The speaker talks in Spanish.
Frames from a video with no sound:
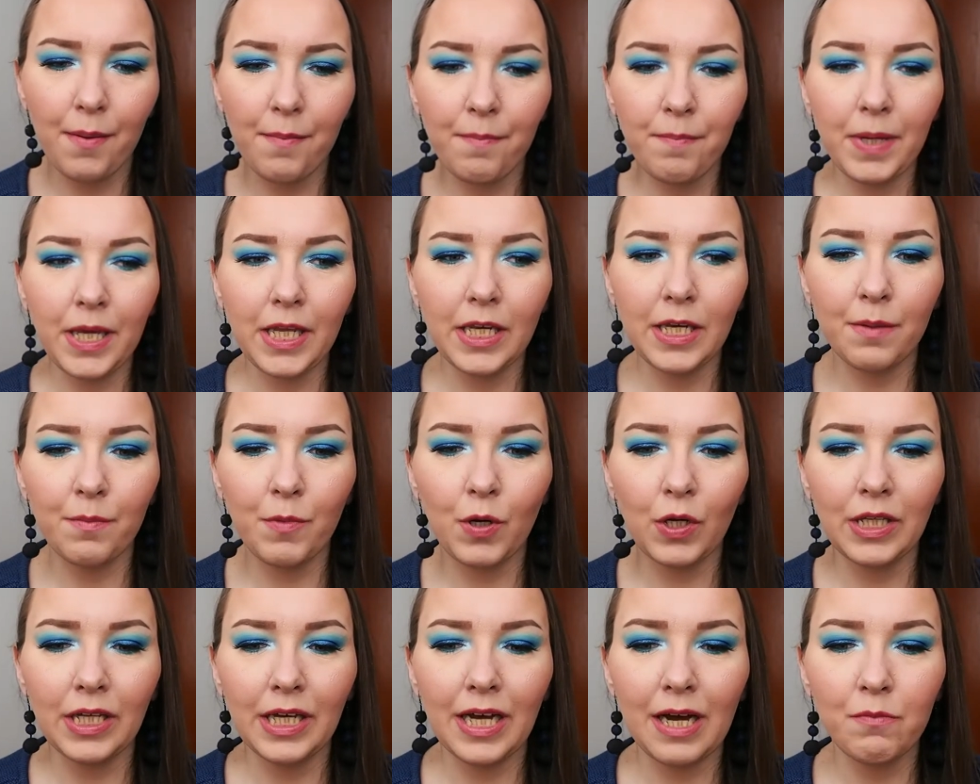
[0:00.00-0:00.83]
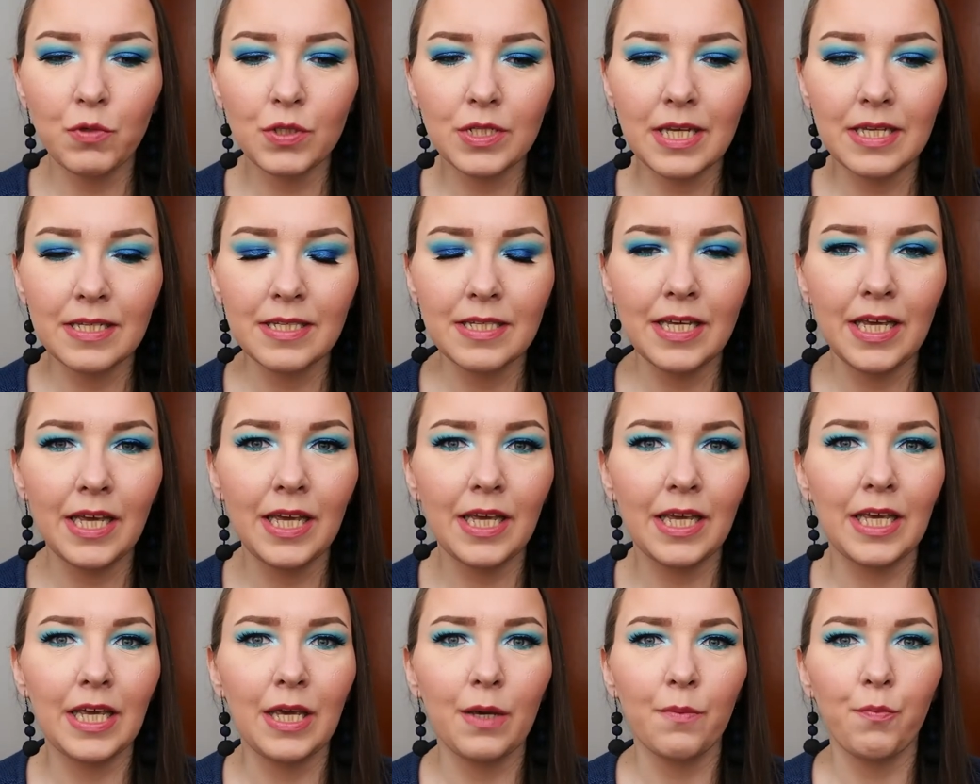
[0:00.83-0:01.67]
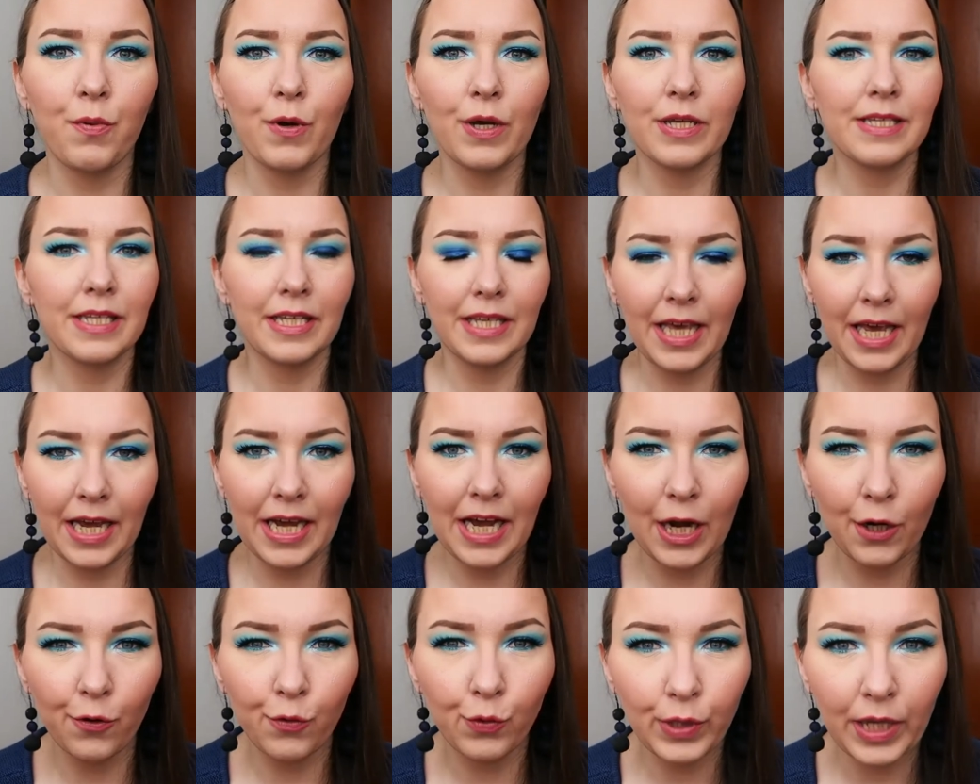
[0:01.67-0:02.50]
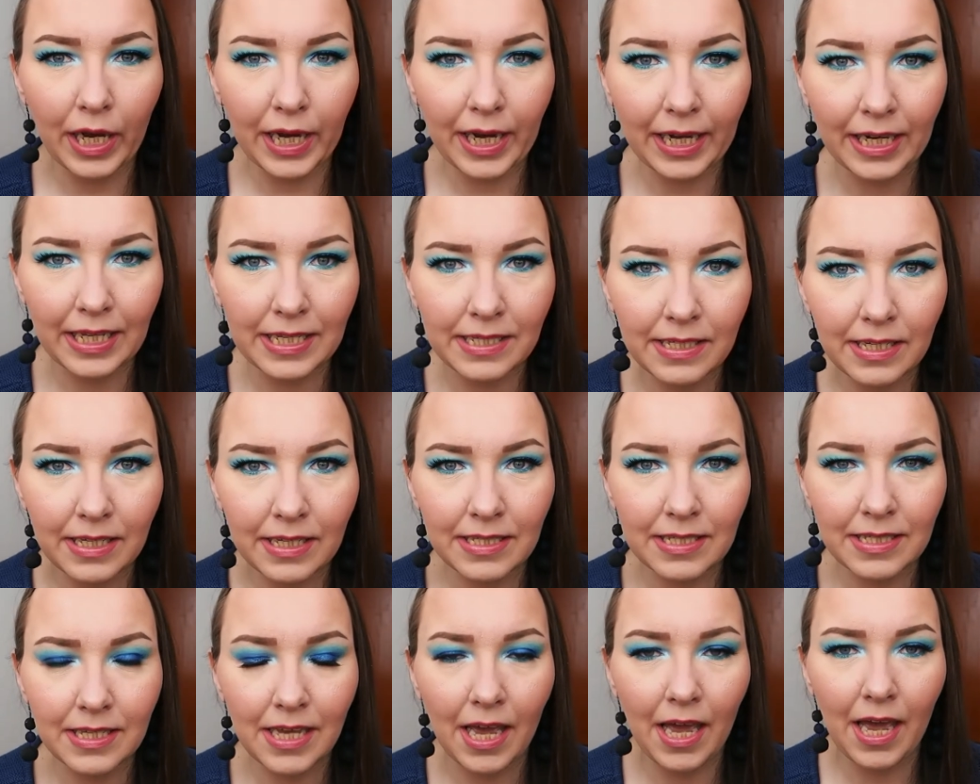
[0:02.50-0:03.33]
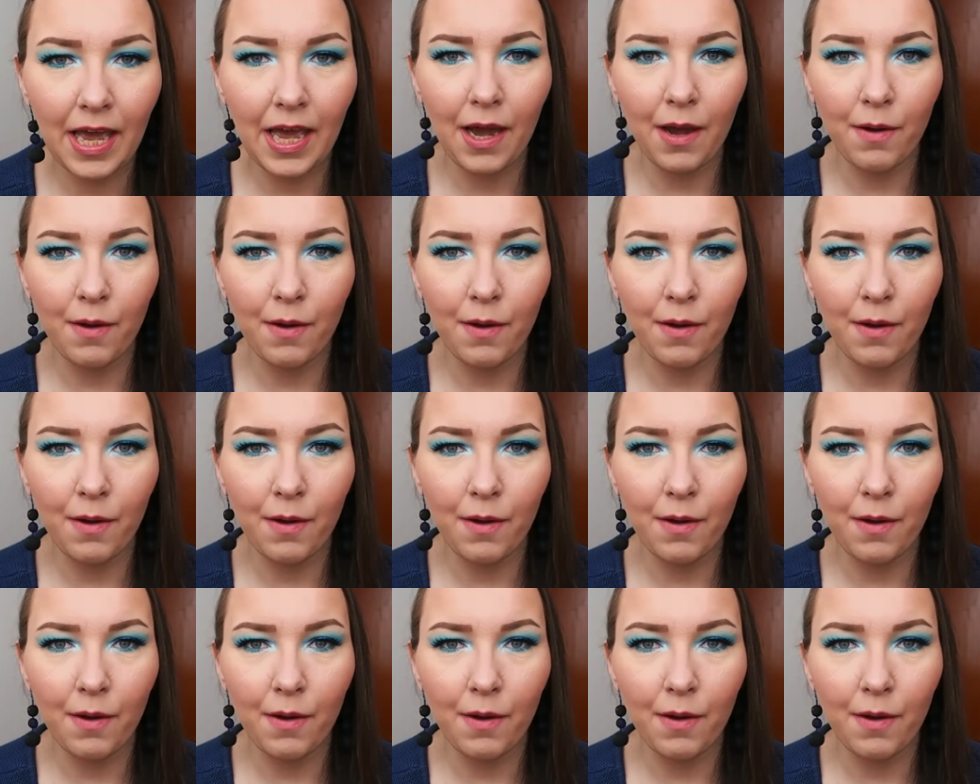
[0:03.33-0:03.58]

mínimo, digamos así, y pues si llega alguna crisis eh,